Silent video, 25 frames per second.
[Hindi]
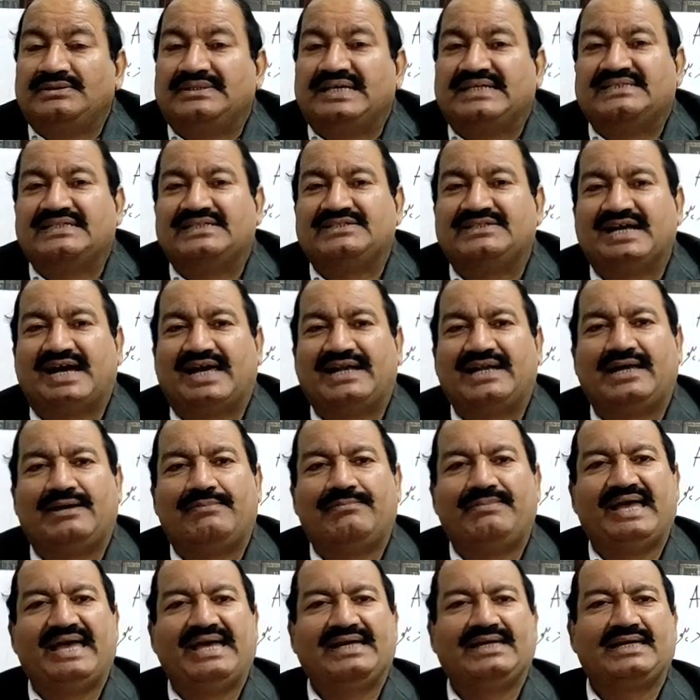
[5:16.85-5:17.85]
जैसे
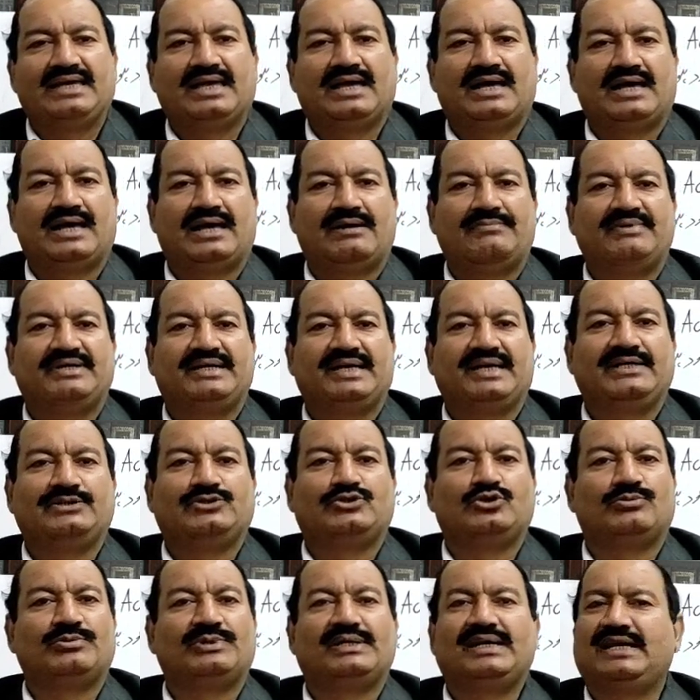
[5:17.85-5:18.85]
जाना मैं गया हम गए
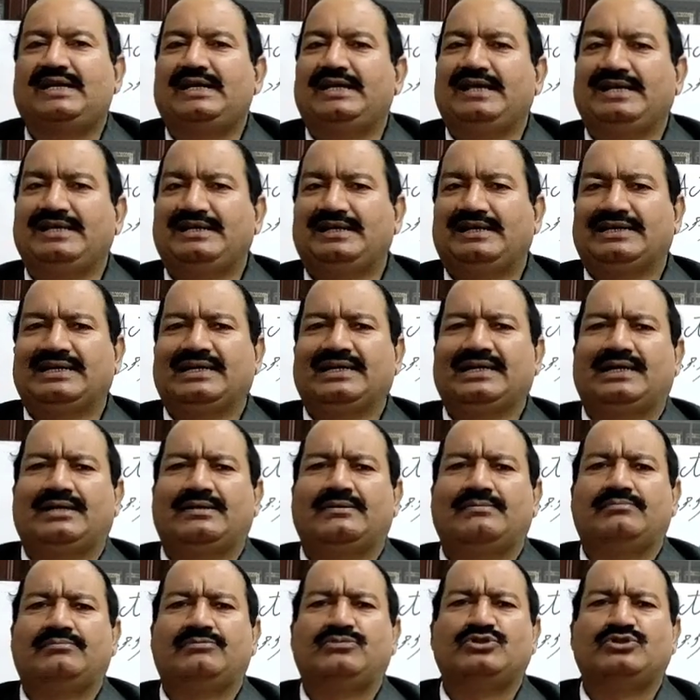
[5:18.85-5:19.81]
तुम गए नहीं लगेगा